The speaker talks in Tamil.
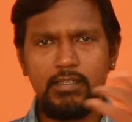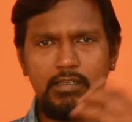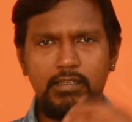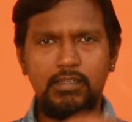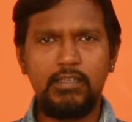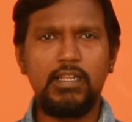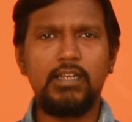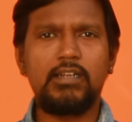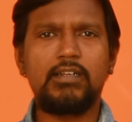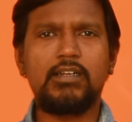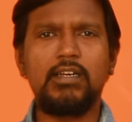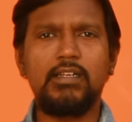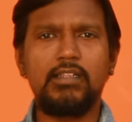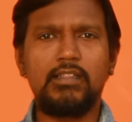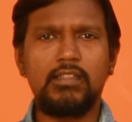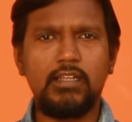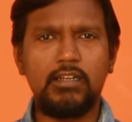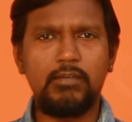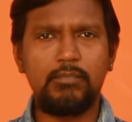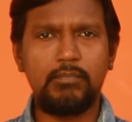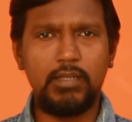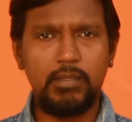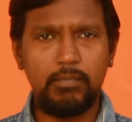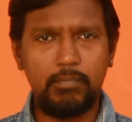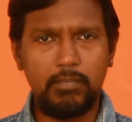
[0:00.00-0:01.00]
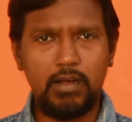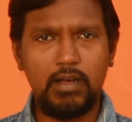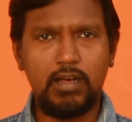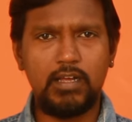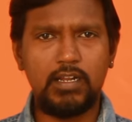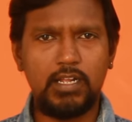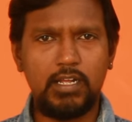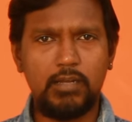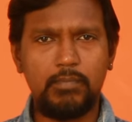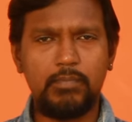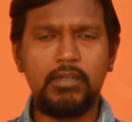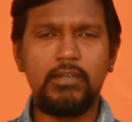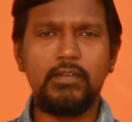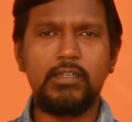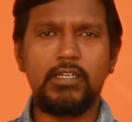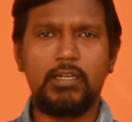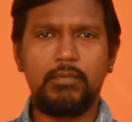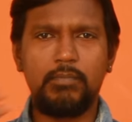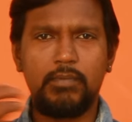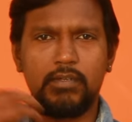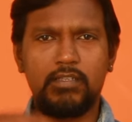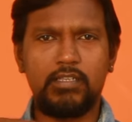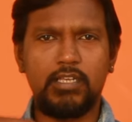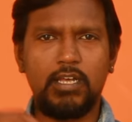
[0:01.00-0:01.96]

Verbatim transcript: இயற்கை தன்மை மாறாமல் நம்ம